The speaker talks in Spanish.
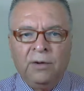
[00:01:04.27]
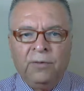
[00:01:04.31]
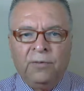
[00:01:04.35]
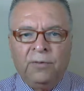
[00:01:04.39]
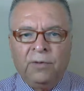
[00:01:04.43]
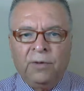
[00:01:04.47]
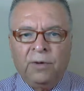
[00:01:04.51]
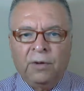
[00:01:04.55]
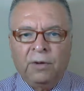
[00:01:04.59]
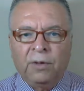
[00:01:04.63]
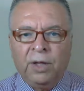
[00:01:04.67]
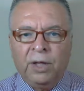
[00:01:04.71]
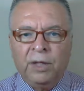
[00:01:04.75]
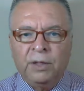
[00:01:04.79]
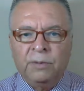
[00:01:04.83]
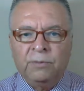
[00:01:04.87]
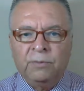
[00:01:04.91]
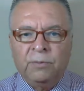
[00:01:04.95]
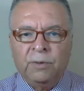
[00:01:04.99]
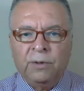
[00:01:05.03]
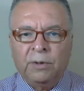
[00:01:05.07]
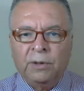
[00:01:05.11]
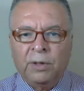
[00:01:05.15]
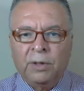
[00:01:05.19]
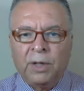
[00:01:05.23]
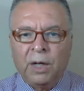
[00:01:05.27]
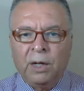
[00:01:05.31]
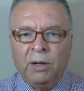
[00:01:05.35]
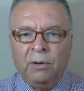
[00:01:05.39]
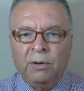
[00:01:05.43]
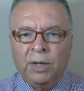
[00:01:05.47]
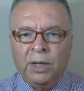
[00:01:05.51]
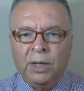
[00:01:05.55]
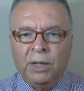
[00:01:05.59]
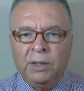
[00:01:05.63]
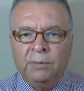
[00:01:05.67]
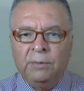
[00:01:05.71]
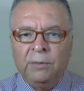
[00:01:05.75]
Fordismo,
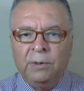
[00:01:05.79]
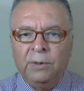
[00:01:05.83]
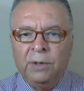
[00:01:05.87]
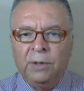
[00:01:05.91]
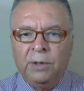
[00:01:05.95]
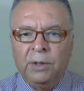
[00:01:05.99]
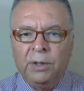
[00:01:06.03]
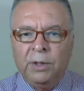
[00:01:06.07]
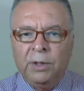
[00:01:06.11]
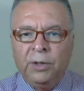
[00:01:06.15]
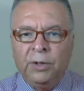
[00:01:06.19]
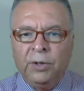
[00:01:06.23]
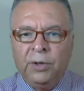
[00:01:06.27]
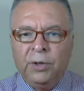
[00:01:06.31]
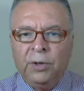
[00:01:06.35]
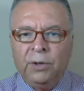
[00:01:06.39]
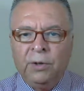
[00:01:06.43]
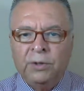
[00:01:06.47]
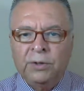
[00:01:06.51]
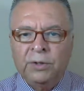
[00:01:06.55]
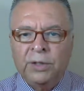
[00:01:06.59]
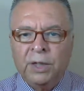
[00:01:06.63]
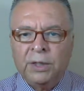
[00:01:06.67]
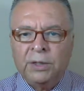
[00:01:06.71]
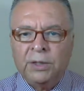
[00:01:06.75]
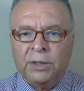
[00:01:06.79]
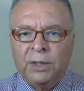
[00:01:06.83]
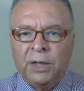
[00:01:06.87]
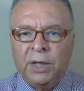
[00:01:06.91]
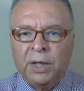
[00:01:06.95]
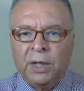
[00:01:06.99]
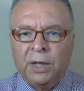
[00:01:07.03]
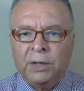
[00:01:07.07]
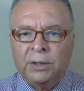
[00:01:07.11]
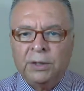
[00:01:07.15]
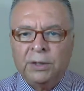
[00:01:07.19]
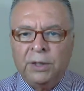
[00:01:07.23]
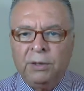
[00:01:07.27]
Taylorismo, no se
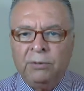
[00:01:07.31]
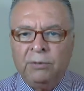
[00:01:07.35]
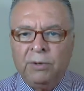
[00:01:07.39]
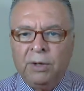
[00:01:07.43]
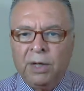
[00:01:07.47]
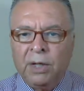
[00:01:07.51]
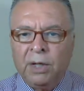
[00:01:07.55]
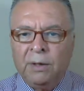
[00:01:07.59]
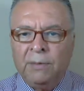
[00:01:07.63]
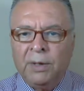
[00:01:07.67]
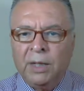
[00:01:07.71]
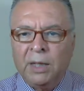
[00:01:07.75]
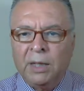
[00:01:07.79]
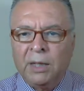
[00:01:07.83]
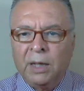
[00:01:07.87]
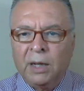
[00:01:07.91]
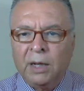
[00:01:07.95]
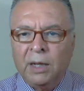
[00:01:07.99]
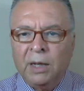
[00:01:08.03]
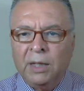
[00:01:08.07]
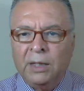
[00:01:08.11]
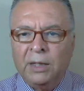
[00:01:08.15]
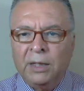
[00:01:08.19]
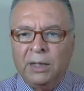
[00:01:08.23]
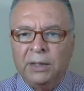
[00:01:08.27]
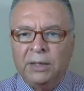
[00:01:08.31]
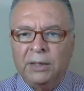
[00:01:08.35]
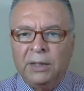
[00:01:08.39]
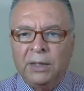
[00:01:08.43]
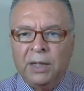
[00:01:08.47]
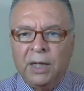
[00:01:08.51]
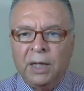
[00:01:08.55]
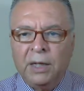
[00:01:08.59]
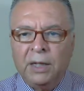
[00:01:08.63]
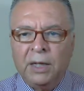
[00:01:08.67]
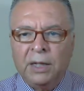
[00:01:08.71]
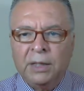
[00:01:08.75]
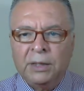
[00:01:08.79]
hacía sino incrementar la
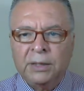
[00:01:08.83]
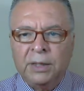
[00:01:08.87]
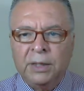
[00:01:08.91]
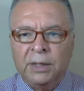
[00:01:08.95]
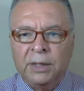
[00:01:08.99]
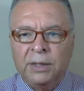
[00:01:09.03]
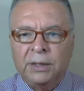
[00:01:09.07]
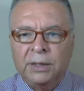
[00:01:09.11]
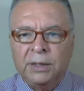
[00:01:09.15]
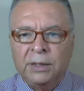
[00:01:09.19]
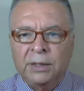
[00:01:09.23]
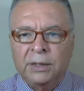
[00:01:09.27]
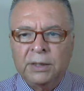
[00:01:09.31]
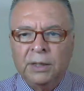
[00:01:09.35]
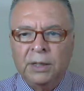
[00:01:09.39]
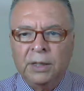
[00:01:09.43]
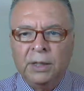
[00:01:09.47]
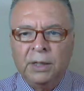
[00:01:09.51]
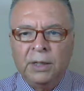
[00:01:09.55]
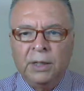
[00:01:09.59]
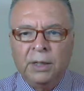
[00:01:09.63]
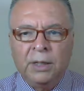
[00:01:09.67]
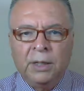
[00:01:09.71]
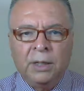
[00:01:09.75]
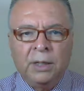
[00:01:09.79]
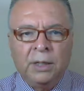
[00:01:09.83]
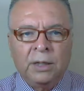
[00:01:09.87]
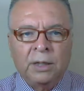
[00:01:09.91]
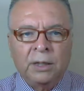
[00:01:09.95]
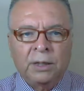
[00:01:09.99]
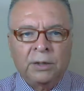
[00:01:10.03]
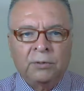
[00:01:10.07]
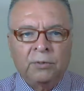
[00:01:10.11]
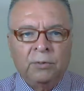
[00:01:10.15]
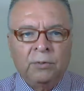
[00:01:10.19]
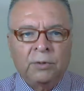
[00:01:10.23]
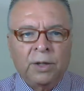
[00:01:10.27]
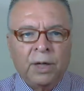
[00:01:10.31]
intensidad de las crisis,
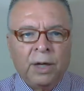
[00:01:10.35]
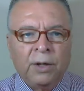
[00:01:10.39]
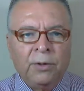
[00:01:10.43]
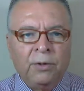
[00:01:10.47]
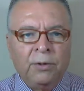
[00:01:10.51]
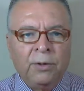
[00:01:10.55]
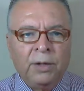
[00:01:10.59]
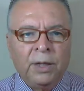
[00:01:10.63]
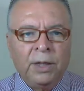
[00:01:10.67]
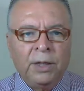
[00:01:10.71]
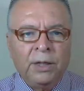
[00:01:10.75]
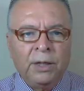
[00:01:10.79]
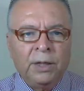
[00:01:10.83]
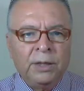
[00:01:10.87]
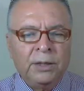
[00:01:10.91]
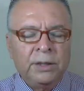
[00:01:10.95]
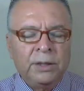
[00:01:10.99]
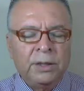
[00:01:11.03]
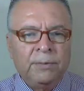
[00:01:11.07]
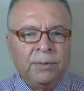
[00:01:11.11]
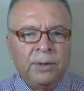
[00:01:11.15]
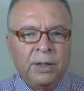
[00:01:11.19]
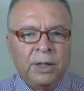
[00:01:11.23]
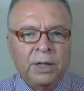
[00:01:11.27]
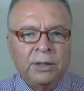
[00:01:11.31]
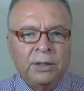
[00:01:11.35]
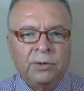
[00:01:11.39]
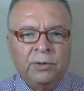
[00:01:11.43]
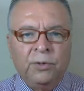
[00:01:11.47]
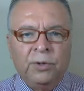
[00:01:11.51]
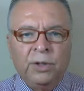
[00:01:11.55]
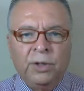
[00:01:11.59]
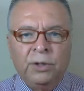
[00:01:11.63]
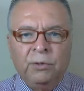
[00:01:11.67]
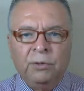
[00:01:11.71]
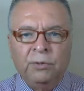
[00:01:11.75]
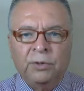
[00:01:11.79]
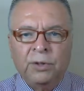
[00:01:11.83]
resultado de la
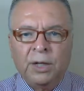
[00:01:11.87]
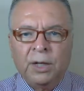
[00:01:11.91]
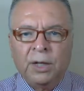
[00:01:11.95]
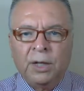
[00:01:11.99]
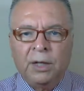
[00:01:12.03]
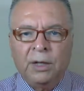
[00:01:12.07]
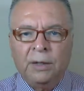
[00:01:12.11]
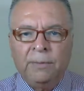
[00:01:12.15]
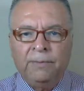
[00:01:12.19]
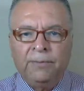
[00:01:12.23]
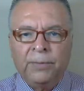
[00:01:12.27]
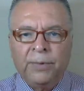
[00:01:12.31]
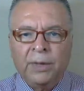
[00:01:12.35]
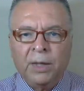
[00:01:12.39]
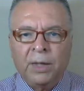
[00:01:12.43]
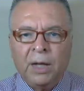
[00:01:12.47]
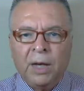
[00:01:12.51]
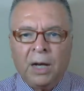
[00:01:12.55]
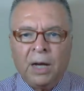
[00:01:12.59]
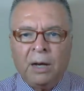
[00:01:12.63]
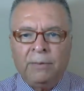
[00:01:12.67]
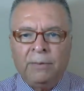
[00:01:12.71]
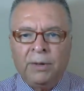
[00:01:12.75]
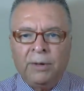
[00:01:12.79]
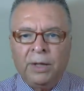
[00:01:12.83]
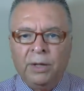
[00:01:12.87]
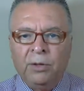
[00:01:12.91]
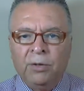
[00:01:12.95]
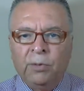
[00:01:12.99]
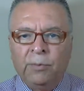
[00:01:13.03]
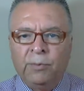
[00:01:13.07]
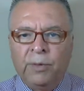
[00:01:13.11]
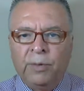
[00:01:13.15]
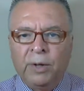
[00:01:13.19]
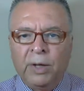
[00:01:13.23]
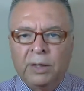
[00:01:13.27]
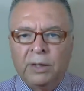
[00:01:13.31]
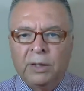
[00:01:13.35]
intensificación industrial,
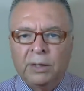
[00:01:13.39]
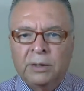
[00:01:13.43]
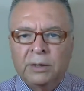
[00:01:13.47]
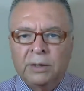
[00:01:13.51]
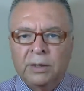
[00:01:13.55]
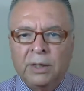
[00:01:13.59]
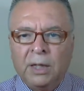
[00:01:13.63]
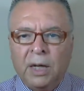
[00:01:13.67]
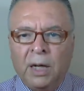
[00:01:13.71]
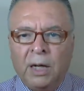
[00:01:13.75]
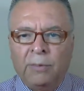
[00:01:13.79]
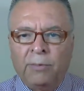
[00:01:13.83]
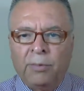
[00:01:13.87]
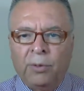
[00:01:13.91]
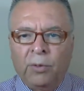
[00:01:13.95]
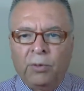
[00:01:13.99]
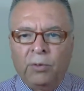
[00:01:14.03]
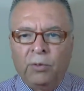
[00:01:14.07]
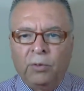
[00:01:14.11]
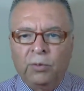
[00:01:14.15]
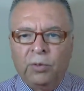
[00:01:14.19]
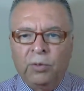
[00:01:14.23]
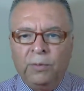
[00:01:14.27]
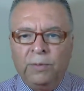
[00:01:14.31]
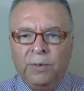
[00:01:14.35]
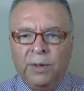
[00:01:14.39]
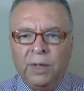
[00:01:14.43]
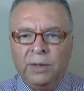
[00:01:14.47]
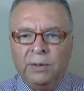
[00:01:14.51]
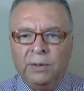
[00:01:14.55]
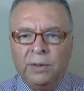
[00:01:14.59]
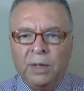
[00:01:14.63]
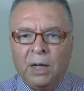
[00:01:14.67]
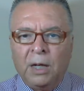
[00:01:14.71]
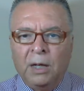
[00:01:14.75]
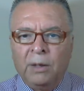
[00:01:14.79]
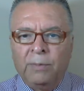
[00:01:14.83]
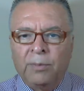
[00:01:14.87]
abriendo puertas al,
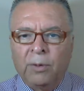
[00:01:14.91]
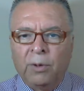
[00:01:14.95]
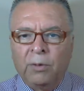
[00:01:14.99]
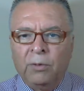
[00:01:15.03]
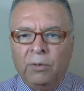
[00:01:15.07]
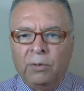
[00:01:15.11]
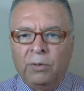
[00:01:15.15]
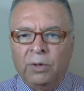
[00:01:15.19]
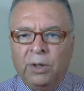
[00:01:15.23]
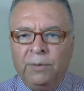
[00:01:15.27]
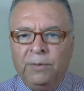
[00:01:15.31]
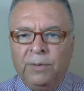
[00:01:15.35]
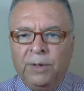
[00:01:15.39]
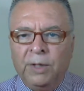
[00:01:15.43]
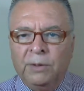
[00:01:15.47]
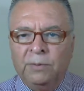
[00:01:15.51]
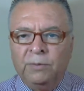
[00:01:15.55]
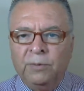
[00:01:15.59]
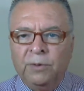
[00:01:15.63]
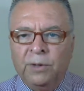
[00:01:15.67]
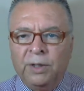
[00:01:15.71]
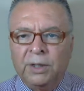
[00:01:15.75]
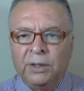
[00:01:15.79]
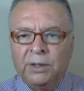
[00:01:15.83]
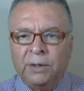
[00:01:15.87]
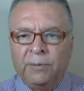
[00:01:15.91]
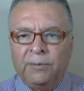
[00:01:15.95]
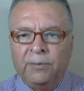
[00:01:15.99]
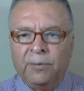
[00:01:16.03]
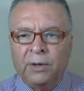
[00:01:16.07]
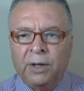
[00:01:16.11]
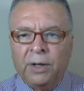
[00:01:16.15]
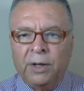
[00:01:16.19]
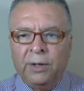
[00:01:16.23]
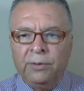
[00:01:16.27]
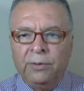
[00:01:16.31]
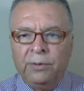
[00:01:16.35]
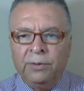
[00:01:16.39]
productivismo,
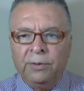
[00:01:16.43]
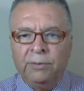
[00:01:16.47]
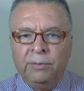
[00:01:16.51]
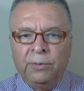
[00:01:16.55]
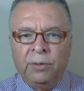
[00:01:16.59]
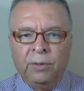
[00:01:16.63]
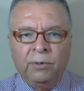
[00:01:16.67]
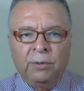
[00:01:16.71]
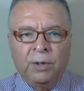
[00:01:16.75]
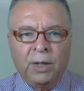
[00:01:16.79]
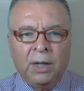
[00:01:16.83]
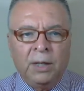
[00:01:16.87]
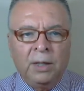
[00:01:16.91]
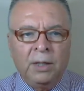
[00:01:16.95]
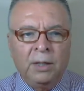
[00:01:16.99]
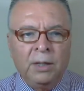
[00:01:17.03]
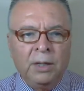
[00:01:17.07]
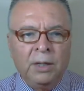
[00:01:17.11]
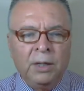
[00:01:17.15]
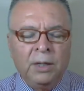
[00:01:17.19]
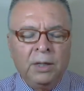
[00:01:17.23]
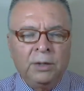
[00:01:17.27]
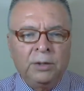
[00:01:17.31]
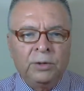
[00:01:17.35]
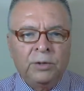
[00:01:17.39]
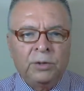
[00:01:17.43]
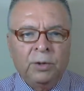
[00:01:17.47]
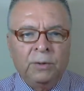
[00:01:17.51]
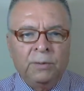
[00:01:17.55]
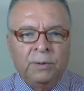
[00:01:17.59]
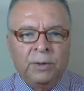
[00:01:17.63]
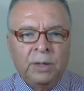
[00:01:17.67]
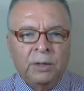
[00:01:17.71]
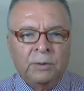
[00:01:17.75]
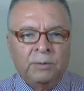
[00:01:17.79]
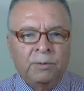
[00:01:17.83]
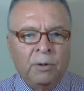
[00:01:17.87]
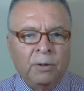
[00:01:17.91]
desaforado, brutal,
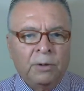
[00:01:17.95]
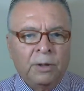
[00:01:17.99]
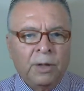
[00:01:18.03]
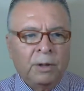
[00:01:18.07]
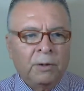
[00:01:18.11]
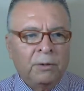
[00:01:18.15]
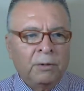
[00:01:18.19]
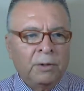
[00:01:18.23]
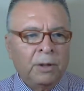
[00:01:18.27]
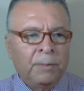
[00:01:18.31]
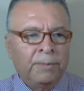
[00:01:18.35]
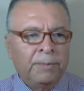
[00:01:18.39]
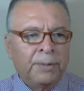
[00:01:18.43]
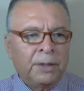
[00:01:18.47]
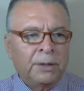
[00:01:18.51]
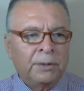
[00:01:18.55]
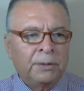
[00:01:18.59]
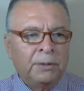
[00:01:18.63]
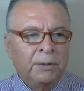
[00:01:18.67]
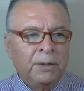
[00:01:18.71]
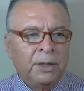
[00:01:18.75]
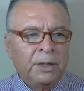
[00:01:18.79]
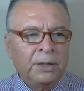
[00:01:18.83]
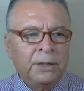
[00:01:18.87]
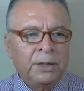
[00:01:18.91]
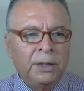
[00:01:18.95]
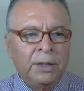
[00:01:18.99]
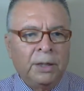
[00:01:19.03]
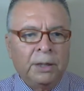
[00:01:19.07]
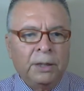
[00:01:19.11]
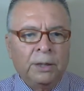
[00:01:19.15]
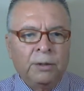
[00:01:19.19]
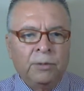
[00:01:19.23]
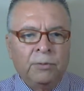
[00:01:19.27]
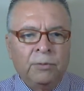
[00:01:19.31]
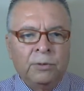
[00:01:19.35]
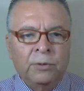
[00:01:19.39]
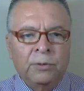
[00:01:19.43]
sobreexplotador de personas y
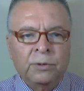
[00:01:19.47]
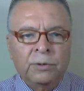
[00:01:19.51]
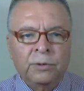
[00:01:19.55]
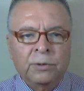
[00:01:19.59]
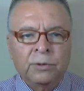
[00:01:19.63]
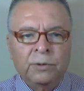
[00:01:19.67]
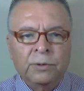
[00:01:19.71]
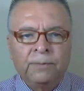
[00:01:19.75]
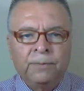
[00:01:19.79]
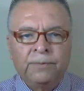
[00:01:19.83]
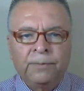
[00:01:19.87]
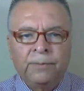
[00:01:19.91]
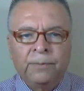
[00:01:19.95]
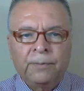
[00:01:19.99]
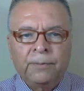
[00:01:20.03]
recursos.